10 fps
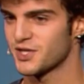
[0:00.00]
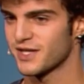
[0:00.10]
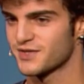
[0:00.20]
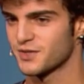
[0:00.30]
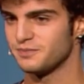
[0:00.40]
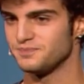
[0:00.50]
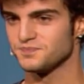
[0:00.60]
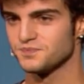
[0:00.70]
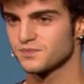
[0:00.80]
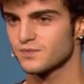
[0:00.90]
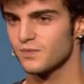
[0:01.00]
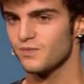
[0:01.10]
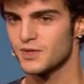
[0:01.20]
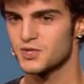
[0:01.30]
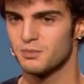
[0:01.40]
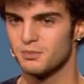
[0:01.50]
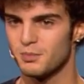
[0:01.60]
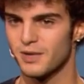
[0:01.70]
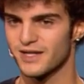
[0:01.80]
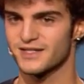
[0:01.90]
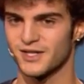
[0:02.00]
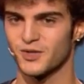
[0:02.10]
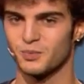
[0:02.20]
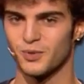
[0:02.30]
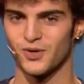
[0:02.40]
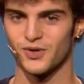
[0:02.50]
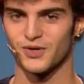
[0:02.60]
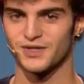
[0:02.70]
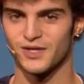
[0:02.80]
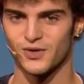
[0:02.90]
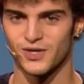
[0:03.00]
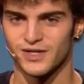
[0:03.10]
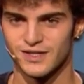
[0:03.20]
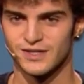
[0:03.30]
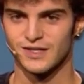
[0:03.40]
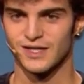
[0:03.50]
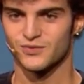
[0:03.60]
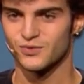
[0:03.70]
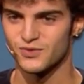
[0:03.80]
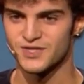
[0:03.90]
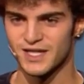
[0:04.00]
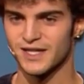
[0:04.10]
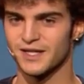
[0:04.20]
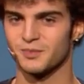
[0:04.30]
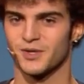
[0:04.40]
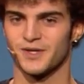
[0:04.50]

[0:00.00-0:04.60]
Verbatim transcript: Adesso cioè, mi imbarazza anche un po' dirlo a, a tutto Zelig.